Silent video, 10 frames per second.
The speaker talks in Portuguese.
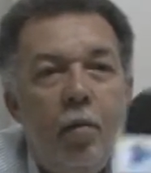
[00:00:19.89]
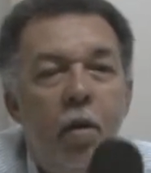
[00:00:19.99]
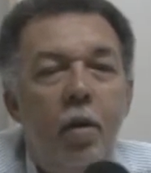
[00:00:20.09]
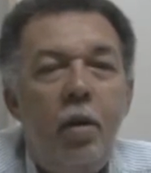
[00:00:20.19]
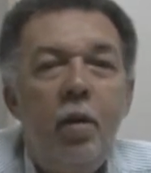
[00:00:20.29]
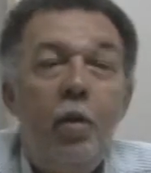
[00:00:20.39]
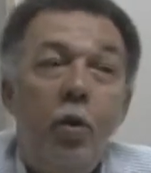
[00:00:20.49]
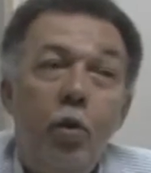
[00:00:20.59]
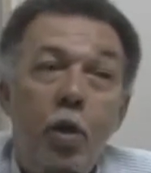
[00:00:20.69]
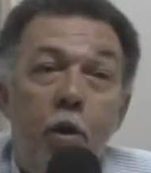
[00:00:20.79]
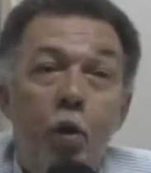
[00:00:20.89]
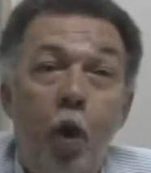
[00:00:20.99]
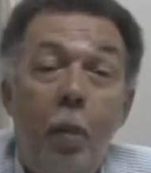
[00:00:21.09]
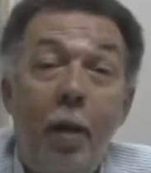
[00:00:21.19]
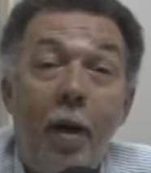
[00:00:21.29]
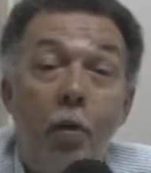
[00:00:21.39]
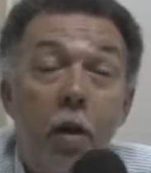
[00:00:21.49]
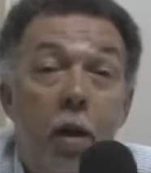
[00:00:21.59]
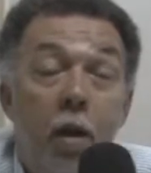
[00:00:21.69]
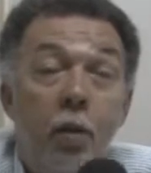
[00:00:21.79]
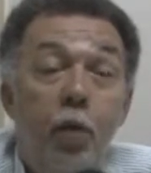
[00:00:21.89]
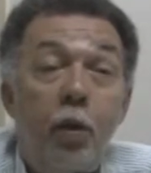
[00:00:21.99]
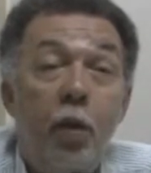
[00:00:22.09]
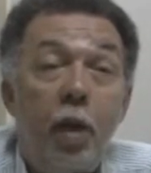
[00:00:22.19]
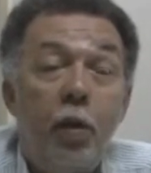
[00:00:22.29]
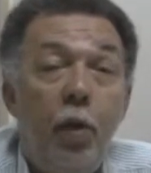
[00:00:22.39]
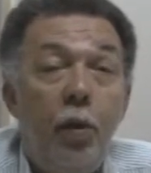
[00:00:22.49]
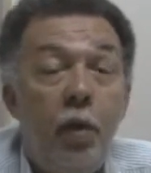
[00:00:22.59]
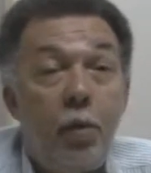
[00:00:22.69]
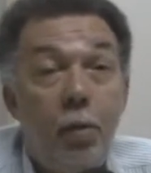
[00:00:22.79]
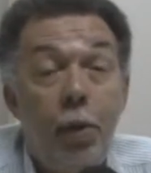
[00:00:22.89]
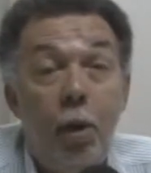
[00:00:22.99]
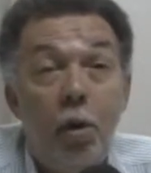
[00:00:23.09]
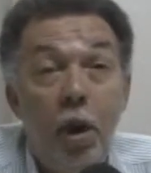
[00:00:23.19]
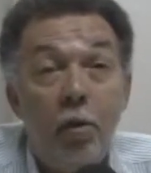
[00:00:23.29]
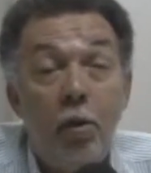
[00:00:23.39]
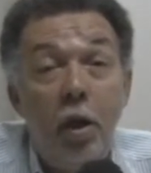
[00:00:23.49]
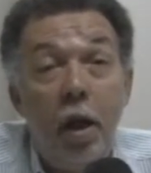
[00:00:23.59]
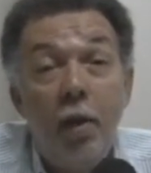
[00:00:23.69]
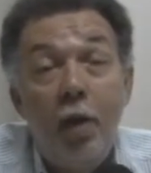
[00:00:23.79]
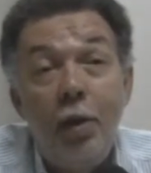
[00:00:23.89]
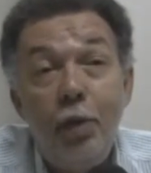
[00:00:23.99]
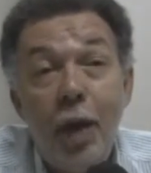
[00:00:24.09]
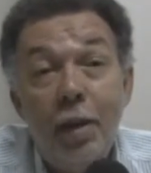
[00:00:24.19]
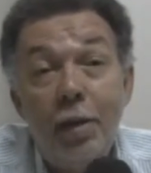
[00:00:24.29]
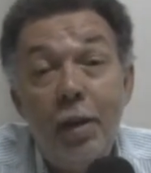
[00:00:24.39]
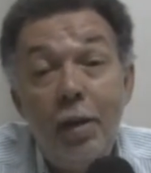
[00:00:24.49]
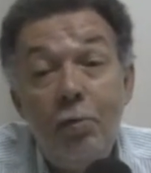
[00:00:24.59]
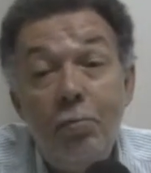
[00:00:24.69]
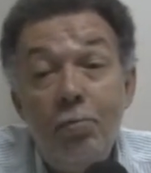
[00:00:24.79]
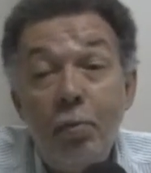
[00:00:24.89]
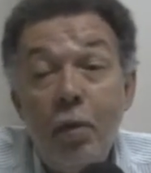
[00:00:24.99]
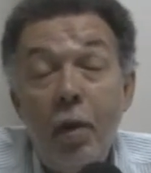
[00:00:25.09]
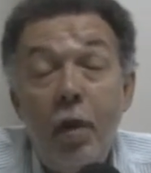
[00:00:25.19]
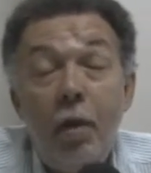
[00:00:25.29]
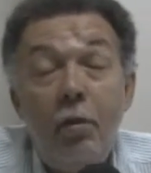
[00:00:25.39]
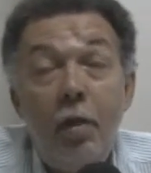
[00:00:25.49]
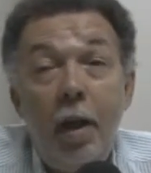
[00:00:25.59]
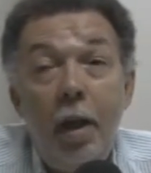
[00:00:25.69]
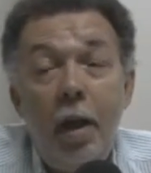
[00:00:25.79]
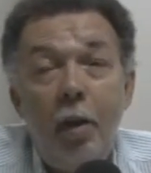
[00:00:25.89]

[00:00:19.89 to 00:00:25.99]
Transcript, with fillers: Bom, eu não autorizo obra. O que foi feito, foi feito um projeto de requalificação né?